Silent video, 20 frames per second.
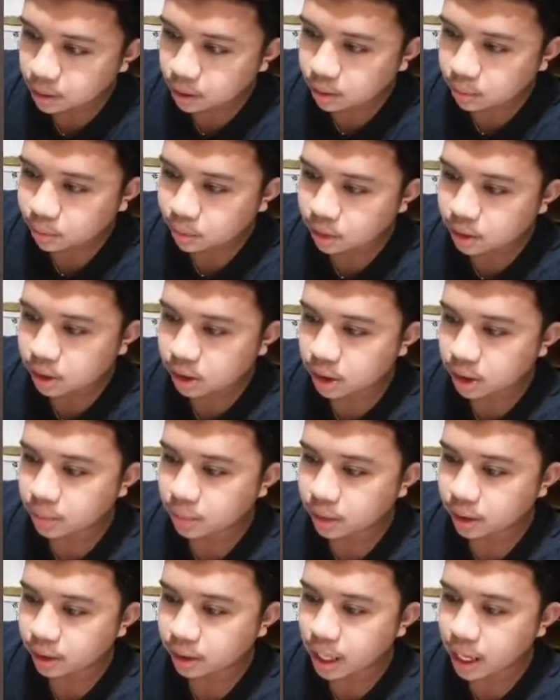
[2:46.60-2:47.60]

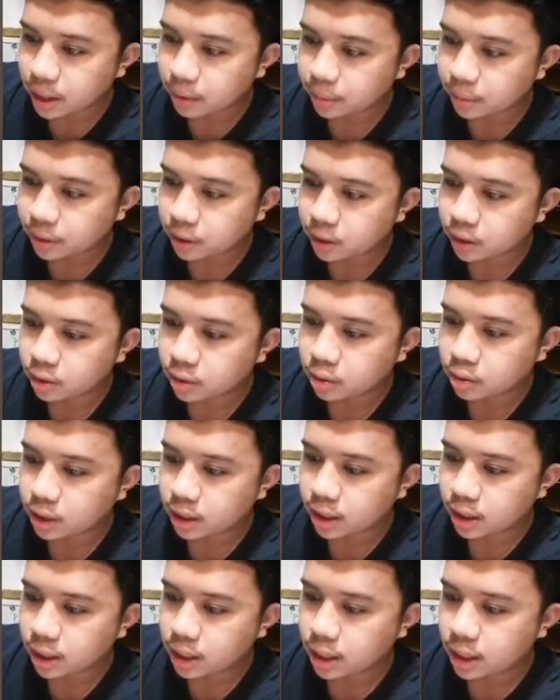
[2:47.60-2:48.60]
magsisilbing timer kung
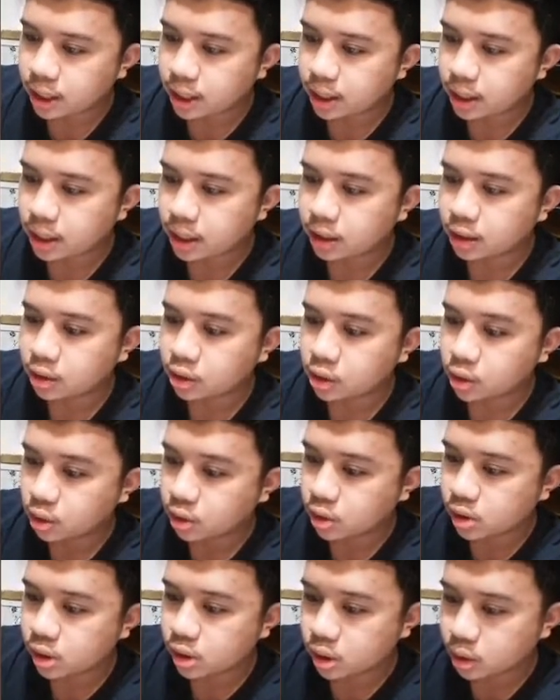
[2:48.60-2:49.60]
hanggang kailan ko
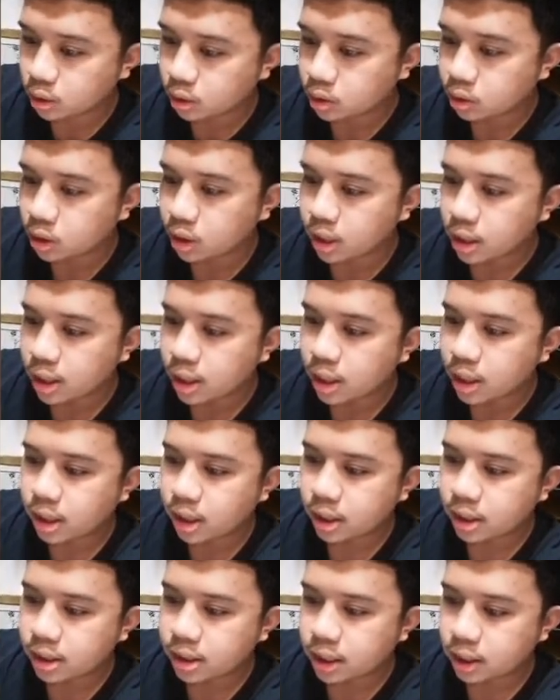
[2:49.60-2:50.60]
gustong
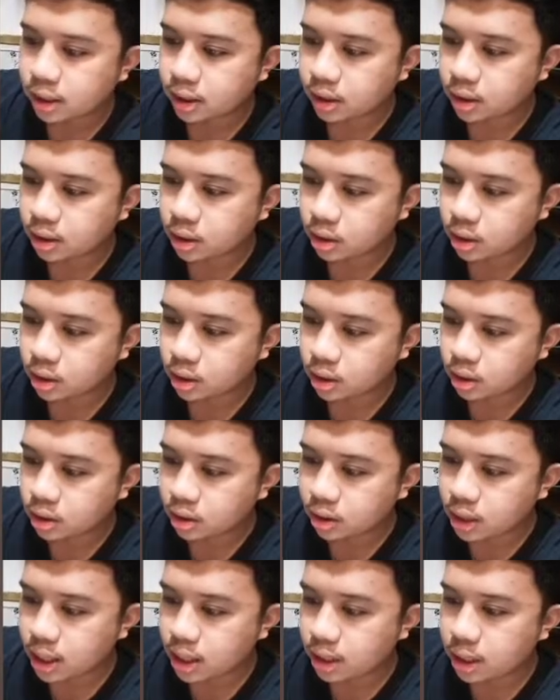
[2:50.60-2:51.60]
iset
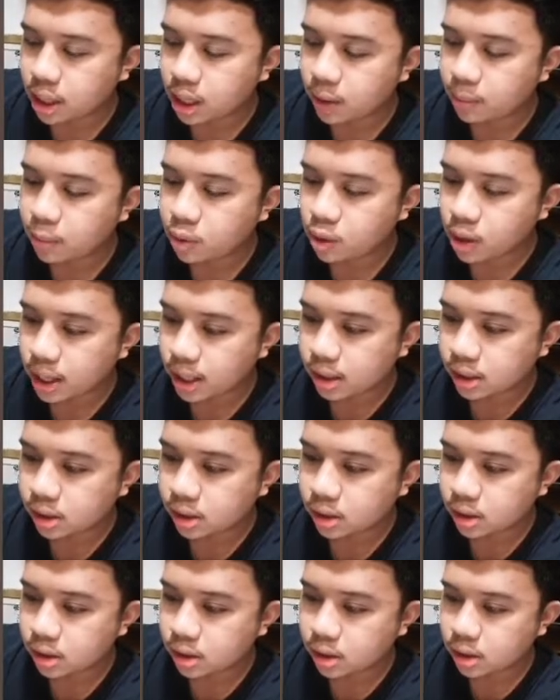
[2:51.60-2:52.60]
nang
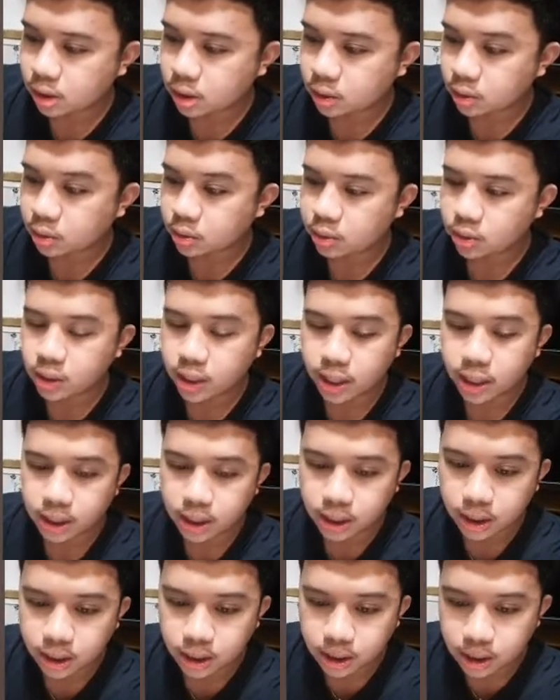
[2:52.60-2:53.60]
nakabukas yung
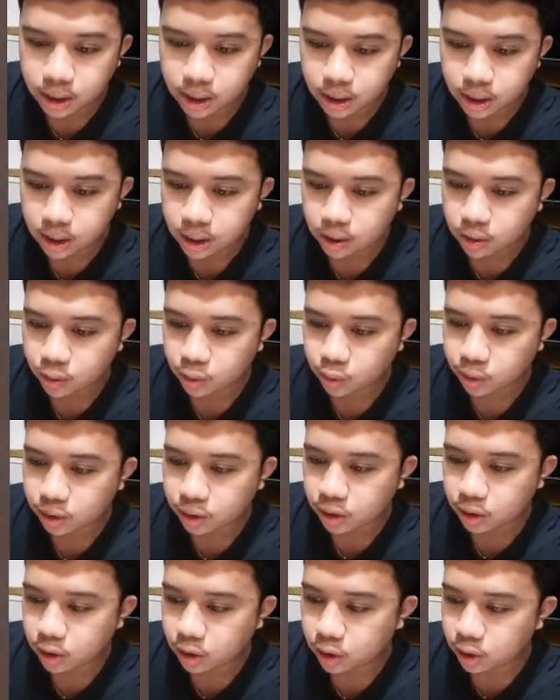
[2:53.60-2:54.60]
LED which
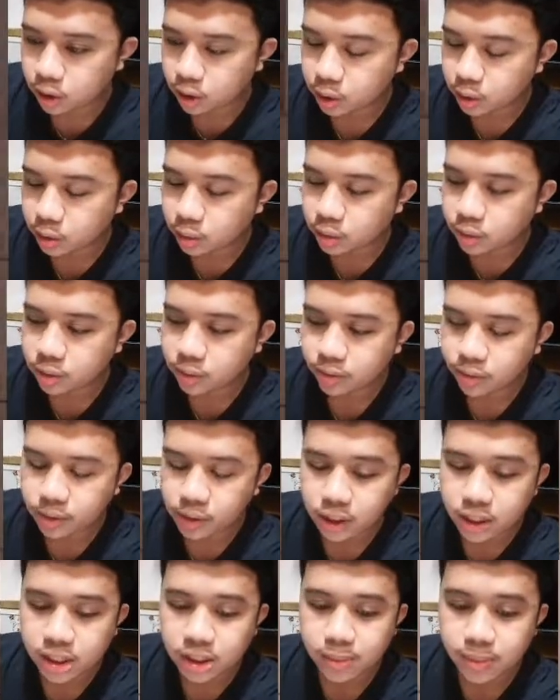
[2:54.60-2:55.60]
are yung
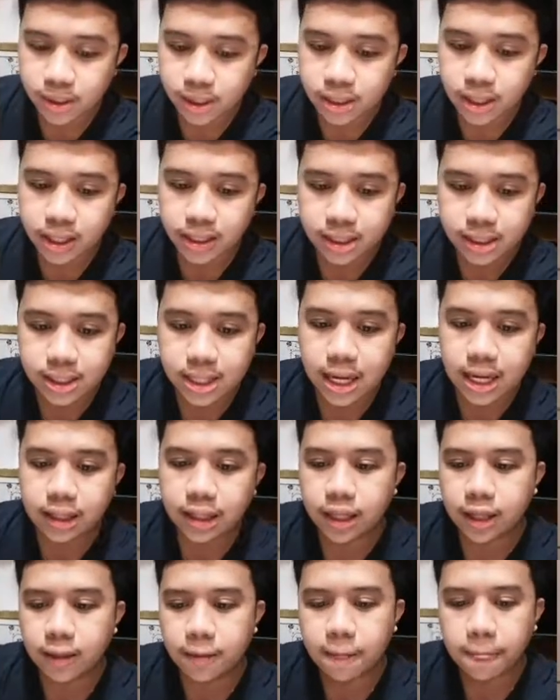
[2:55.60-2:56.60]
Christmas lights
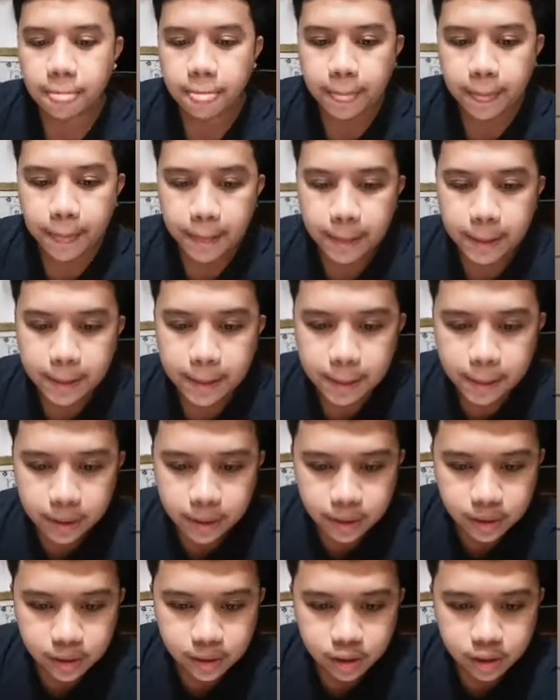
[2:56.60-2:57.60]
natin.
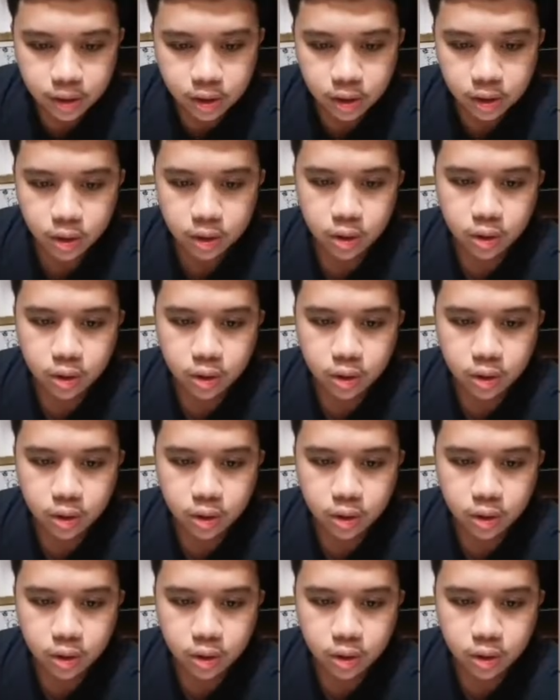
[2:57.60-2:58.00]
So,